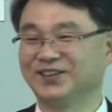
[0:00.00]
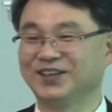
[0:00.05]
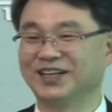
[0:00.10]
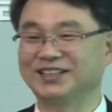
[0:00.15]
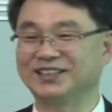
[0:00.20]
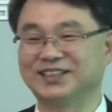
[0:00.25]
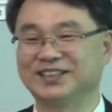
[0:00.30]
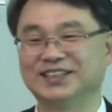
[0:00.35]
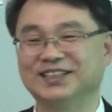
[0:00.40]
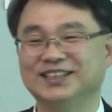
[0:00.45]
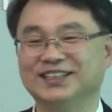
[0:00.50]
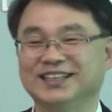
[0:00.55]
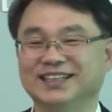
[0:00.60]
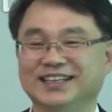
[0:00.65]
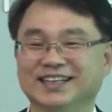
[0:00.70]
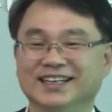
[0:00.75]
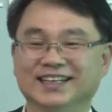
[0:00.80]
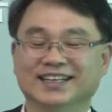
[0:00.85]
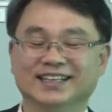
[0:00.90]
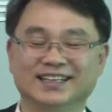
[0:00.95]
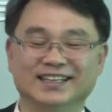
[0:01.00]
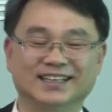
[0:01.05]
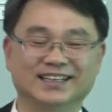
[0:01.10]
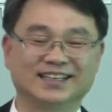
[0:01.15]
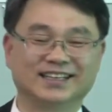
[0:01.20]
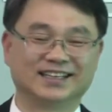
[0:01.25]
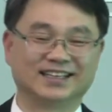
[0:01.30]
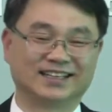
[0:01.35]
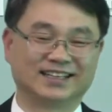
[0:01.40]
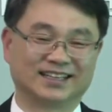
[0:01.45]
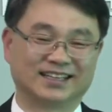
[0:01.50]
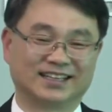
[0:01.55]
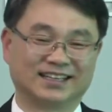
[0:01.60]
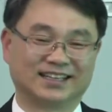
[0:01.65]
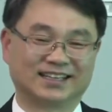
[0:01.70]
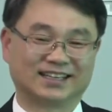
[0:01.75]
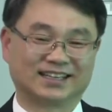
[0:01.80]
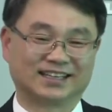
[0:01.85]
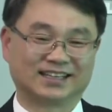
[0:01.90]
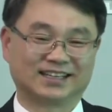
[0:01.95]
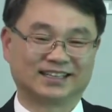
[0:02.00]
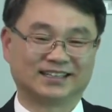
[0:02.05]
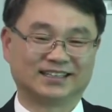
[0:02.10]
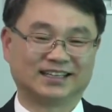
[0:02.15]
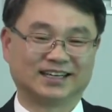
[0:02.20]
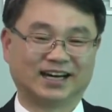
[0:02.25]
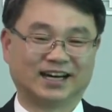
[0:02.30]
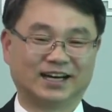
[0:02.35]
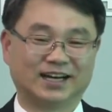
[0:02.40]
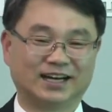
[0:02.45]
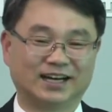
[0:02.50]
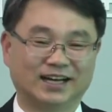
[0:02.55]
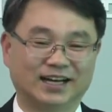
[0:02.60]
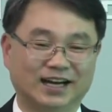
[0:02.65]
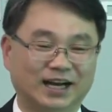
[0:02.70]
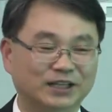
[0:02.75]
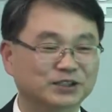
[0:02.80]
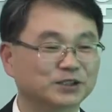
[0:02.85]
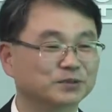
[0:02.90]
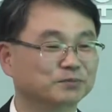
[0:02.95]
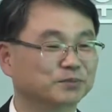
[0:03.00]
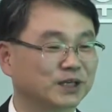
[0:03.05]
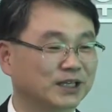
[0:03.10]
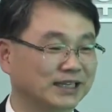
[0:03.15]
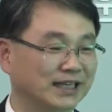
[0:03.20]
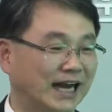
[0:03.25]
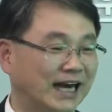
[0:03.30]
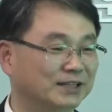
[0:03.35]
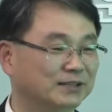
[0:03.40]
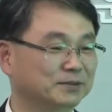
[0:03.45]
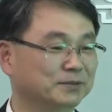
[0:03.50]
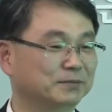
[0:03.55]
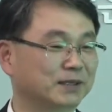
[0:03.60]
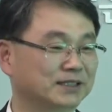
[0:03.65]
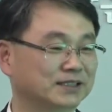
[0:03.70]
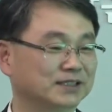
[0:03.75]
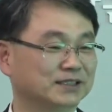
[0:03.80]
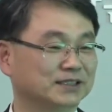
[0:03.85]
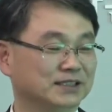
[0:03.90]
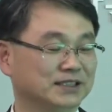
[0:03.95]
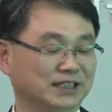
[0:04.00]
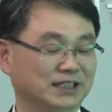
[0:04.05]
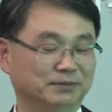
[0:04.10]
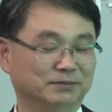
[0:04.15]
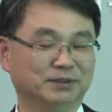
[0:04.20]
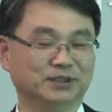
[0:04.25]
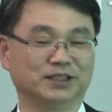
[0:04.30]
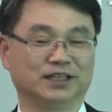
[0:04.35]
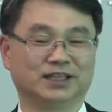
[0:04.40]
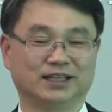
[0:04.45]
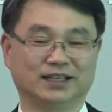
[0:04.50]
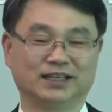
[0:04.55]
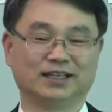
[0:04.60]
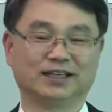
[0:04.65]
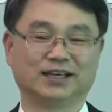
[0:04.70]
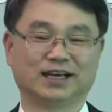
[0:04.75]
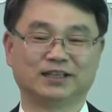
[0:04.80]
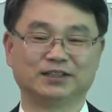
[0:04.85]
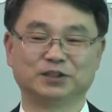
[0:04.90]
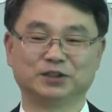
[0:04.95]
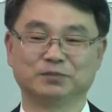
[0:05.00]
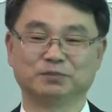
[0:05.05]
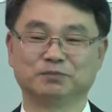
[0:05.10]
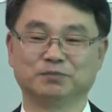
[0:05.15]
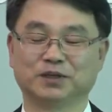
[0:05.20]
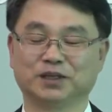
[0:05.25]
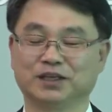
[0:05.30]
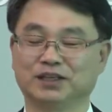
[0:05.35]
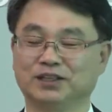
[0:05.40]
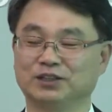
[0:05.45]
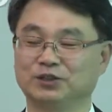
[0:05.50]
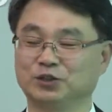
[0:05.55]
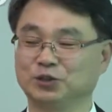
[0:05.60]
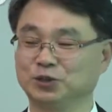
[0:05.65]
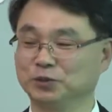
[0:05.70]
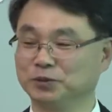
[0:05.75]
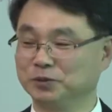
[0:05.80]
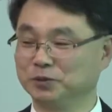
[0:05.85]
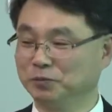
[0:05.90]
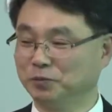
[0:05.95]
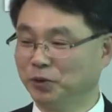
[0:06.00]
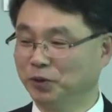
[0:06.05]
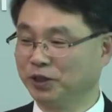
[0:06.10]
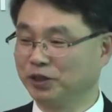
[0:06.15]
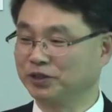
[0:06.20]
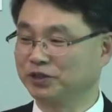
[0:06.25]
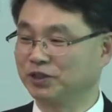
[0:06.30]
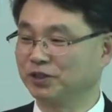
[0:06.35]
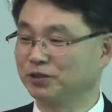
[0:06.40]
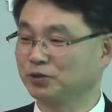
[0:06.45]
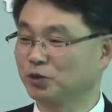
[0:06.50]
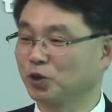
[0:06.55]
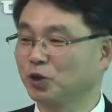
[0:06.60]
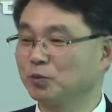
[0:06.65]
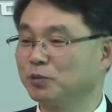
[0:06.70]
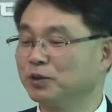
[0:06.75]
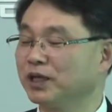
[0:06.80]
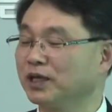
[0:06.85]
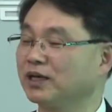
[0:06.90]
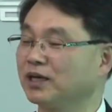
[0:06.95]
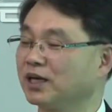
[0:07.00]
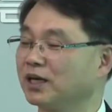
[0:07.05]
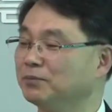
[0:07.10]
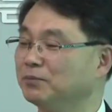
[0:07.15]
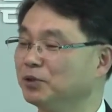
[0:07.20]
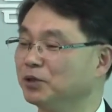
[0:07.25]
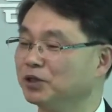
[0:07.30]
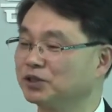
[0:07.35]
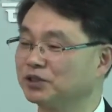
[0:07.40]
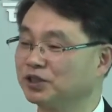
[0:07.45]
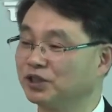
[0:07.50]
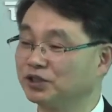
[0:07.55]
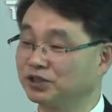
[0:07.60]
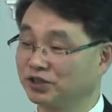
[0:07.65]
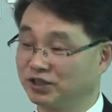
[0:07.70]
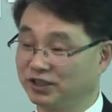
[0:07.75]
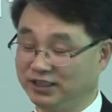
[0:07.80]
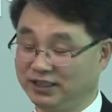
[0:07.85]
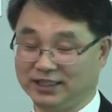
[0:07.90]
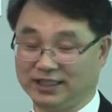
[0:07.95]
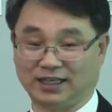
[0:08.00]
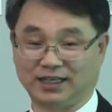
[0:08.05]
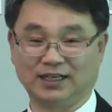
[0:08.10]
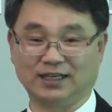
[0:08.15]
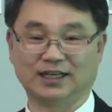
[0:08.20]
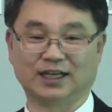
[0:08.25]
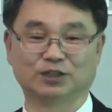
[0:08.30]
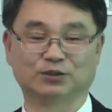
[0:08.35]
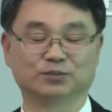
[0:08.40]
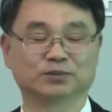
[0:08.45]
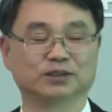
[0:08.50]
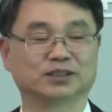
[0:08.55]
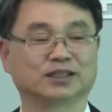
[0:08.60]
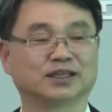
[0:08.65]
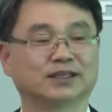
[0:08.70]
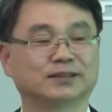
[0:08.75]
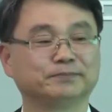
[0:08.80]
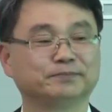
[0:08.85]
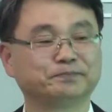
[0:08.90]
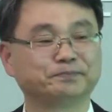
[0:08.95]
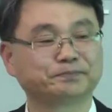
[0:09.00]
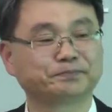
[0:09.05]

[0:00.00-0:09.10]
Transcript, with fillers: 놀라서 이그 안전뱅이 나음을 받은 입은 이 안전뱅이를 중심으로 모여서 솔로몬 행각에 모여서 서로 이야기를 나눕니다.